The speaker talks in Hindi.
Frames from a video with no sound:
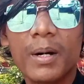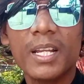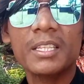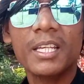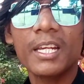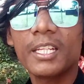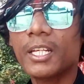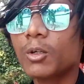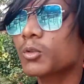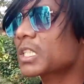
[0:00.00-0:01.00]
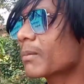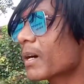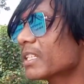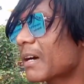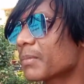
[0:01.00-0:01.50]
मन्नत के लिए उसके
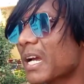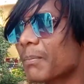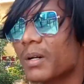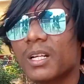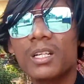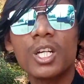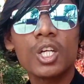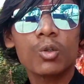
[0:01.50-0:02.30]
बाद आप यहाँ पर